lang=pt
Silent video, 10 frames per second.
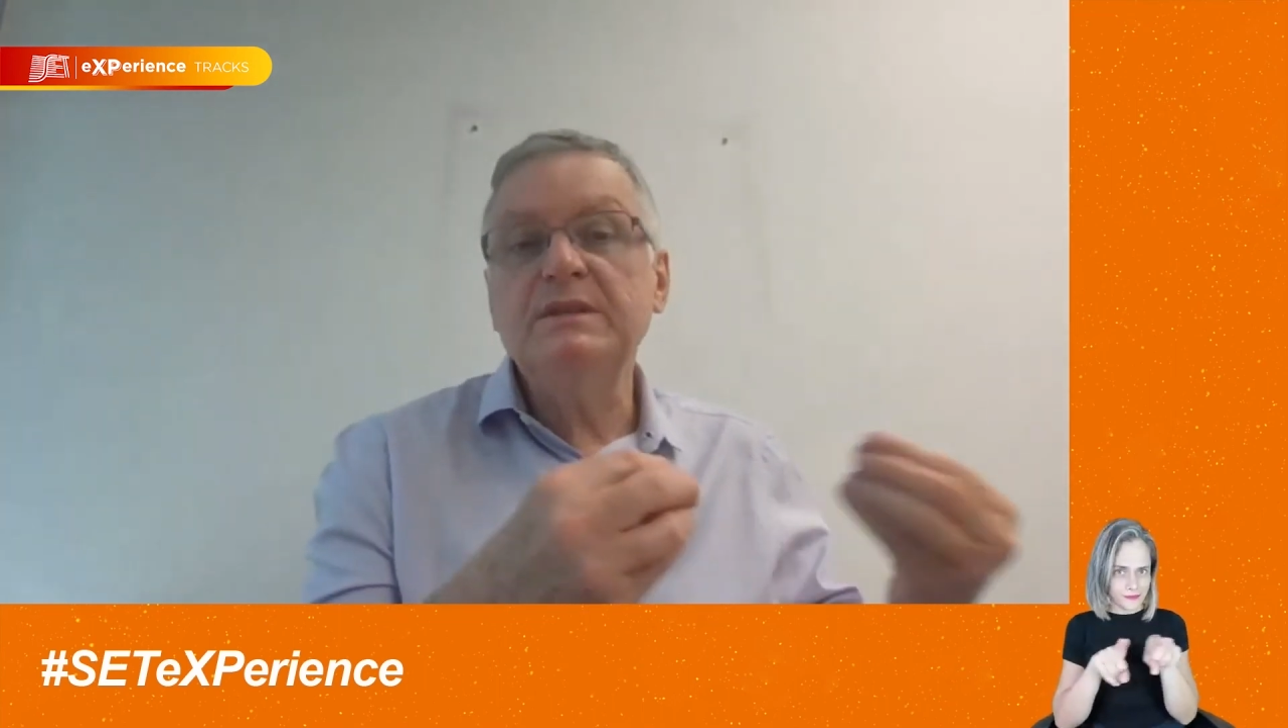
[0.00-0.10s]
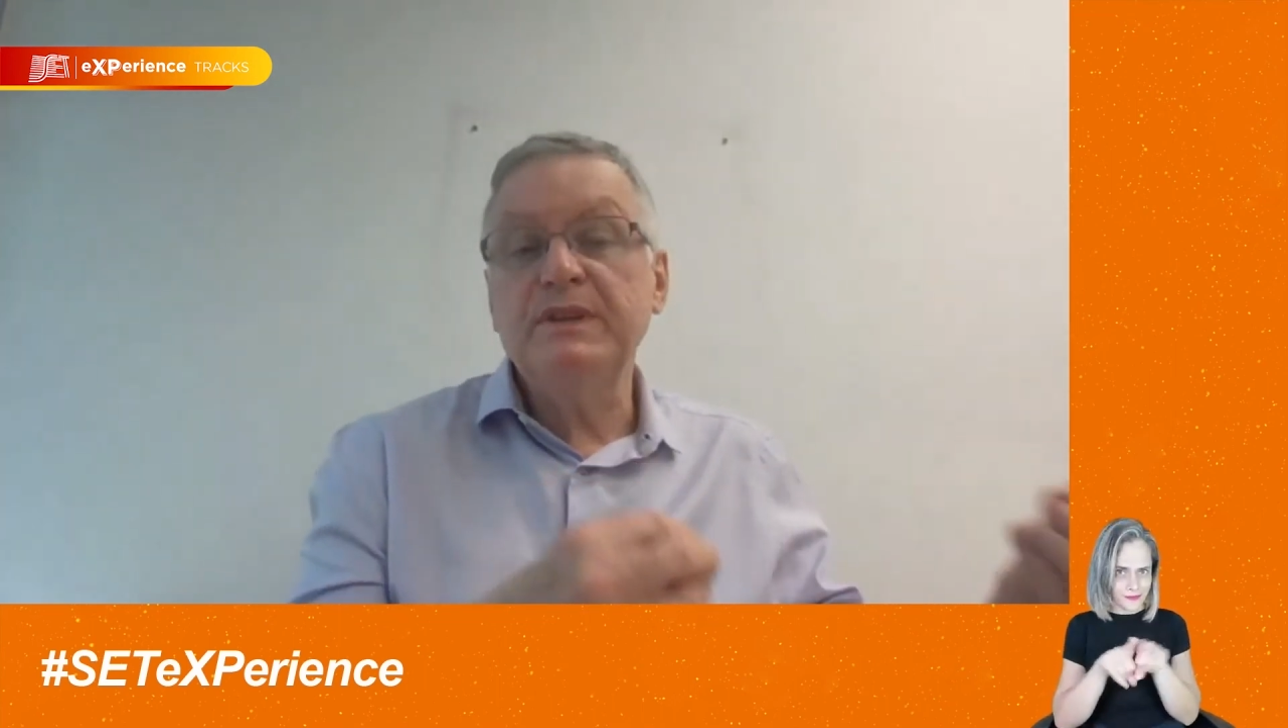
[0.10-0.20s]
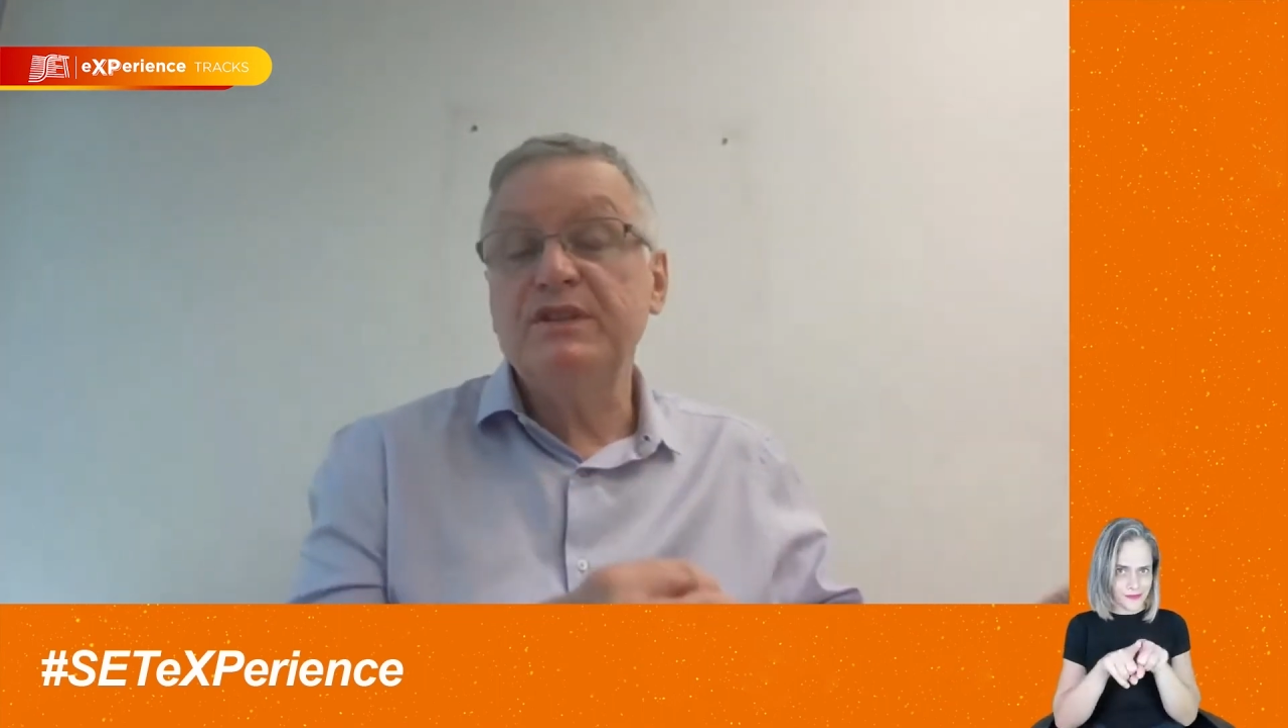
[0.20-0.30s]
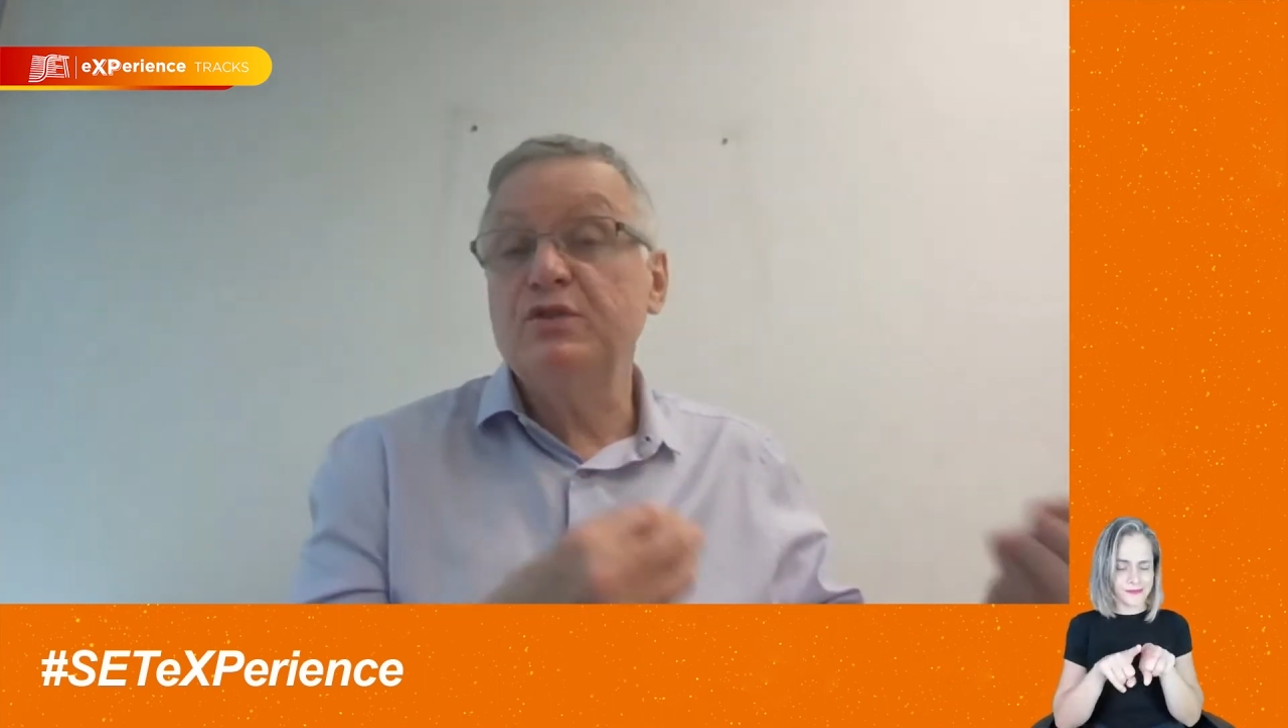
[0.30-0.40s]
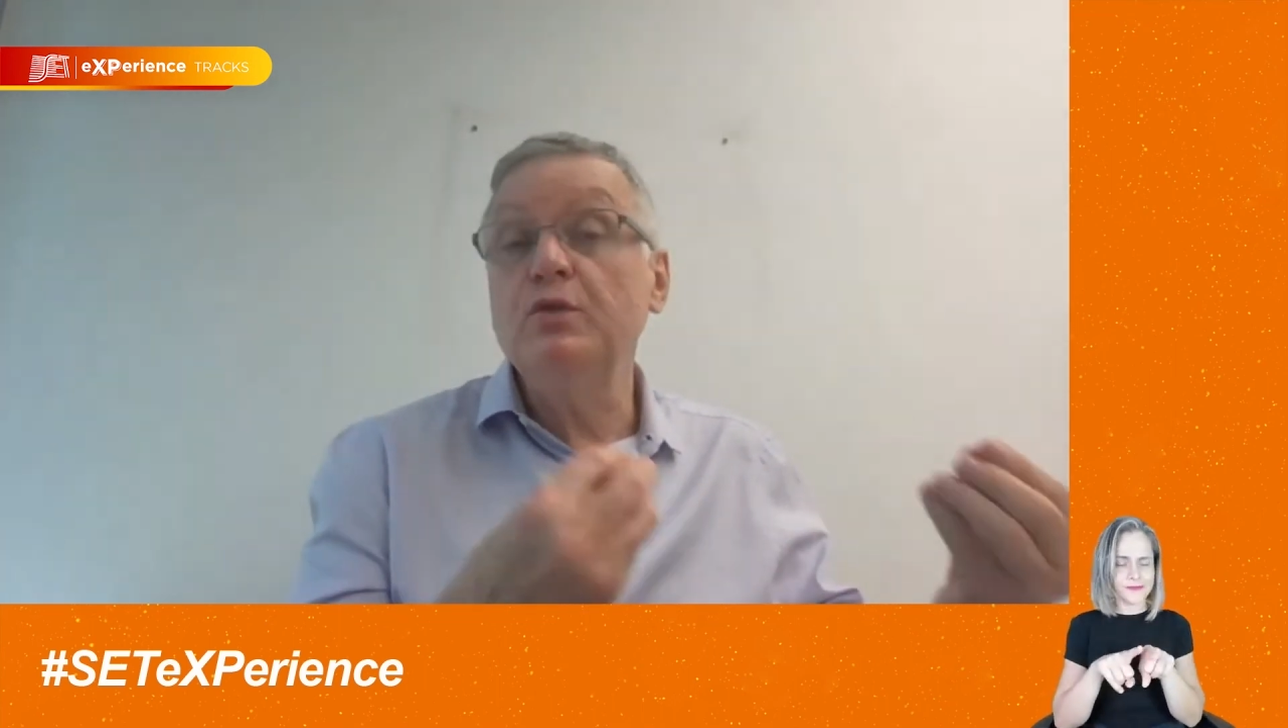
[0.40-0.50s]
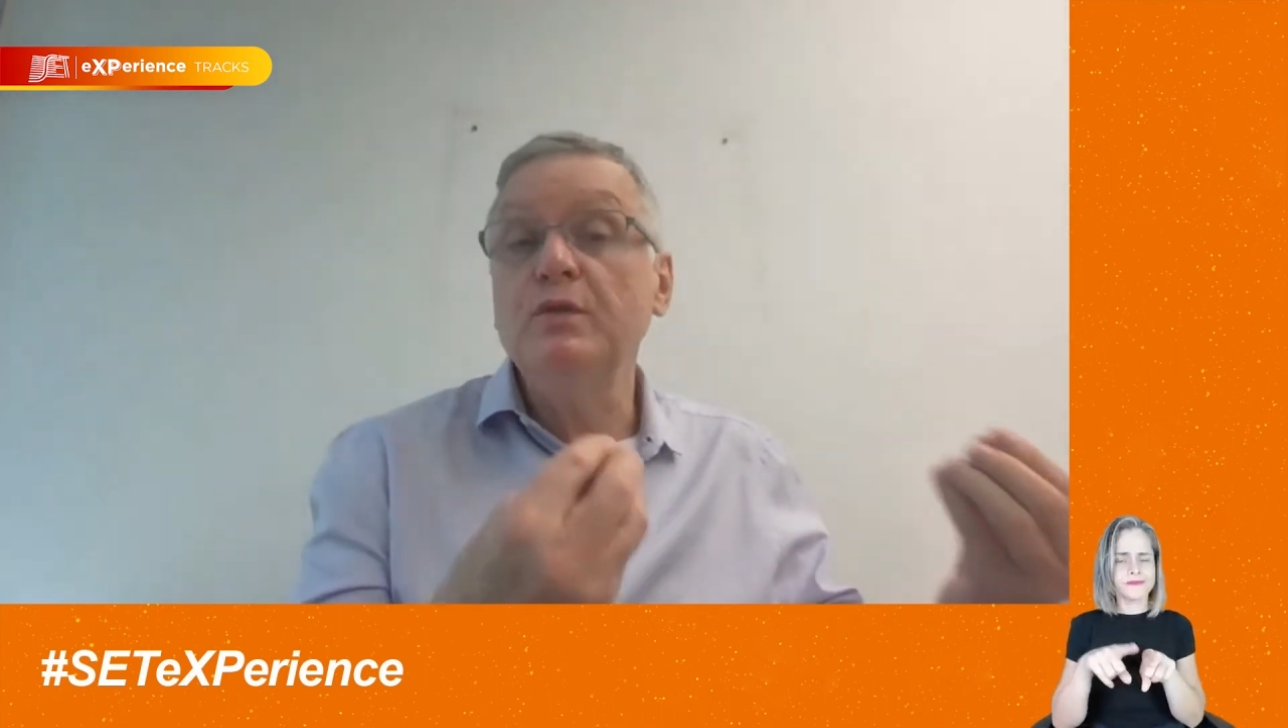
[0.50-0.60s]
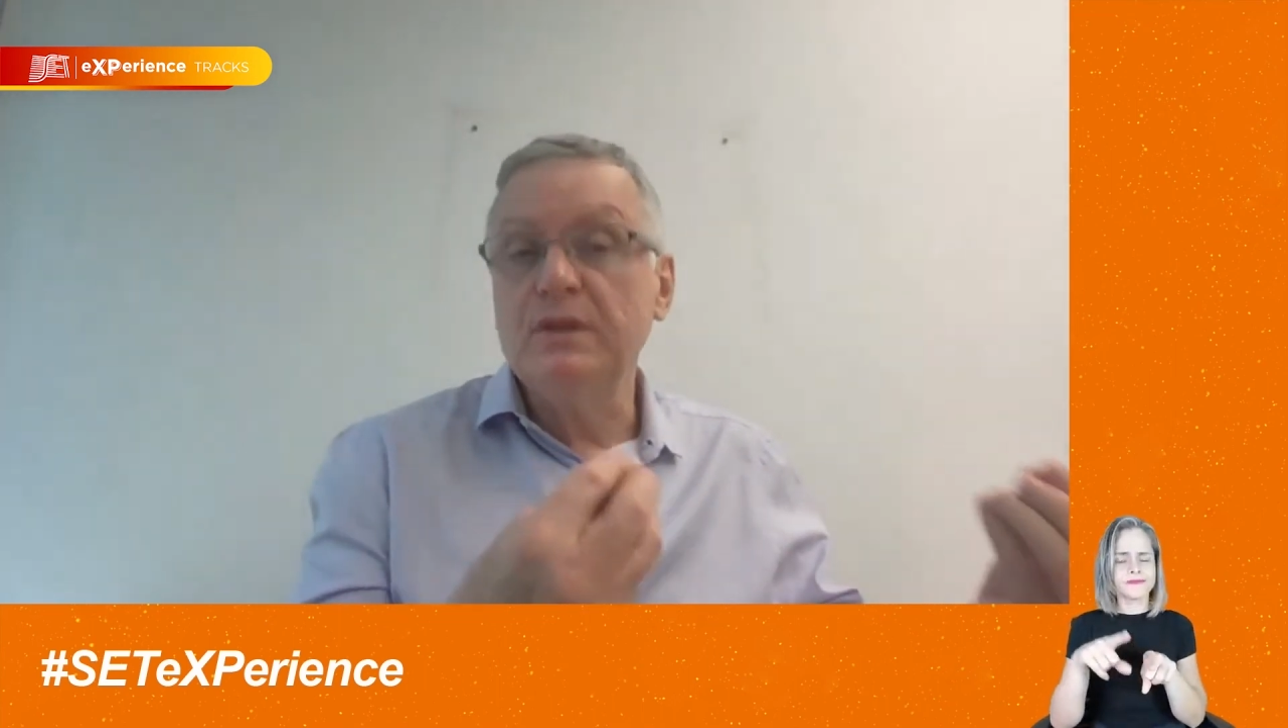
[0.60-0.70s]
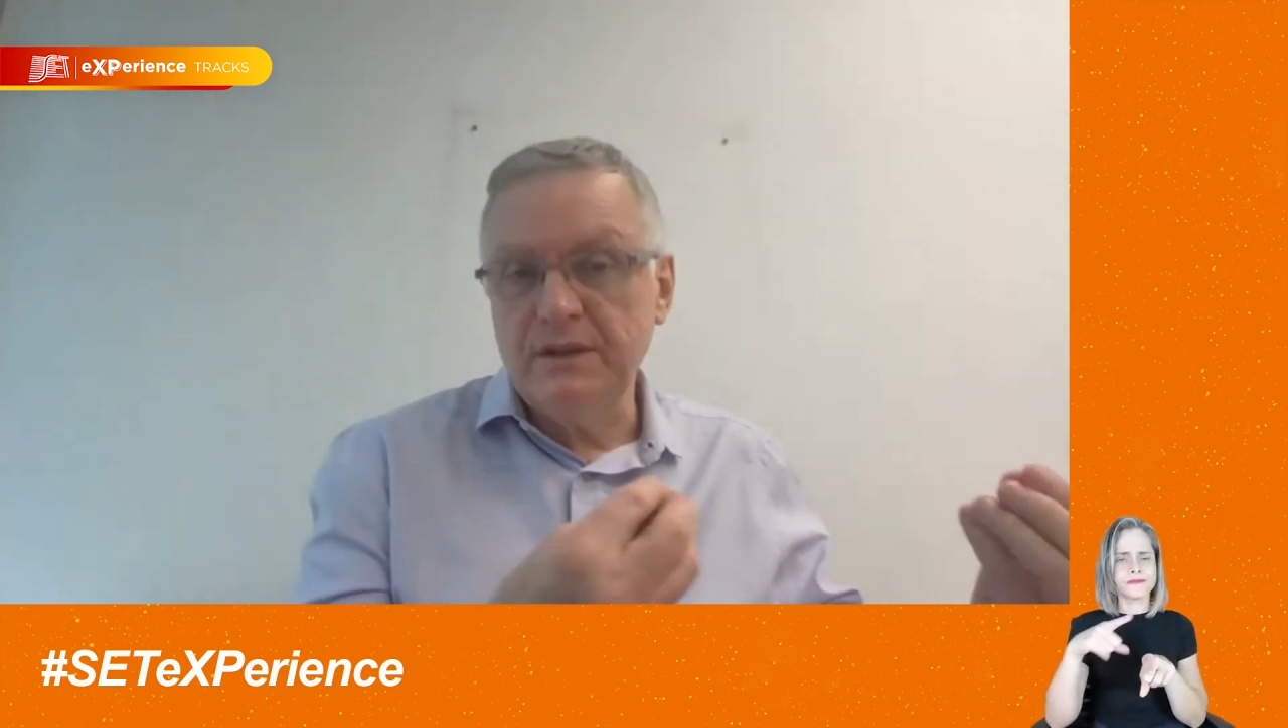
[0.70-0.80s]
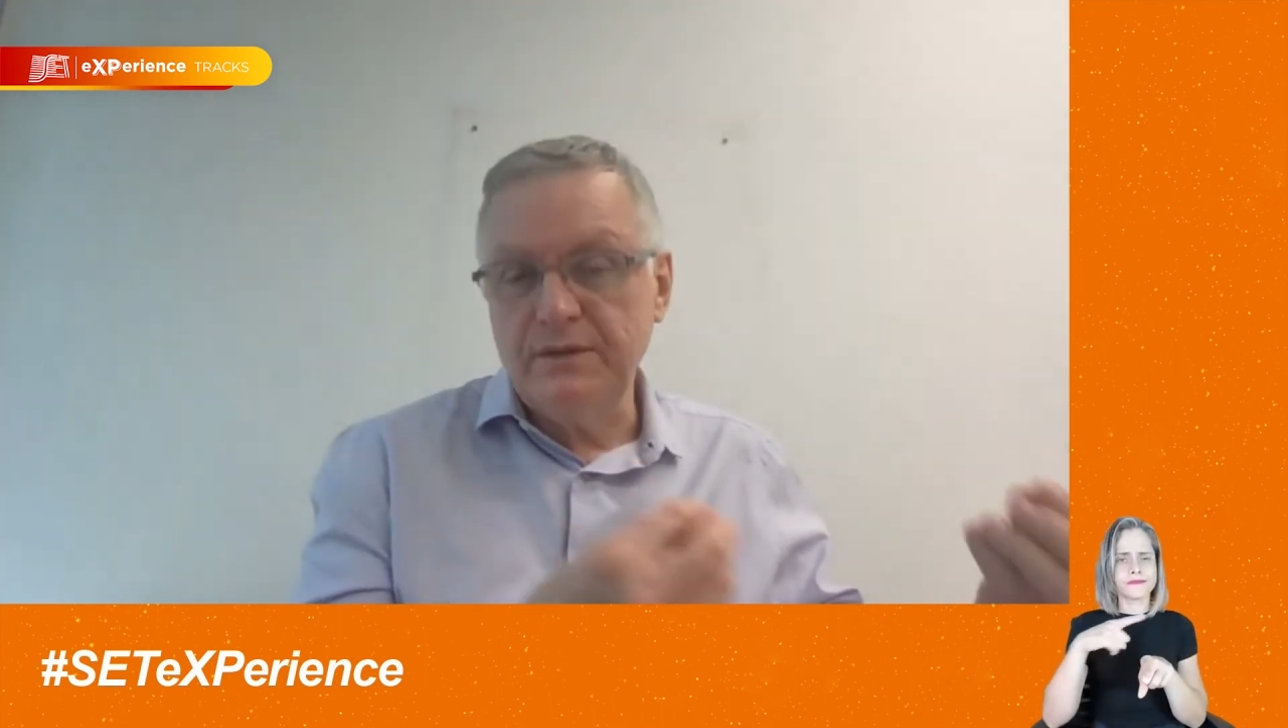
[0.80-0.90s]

pessoas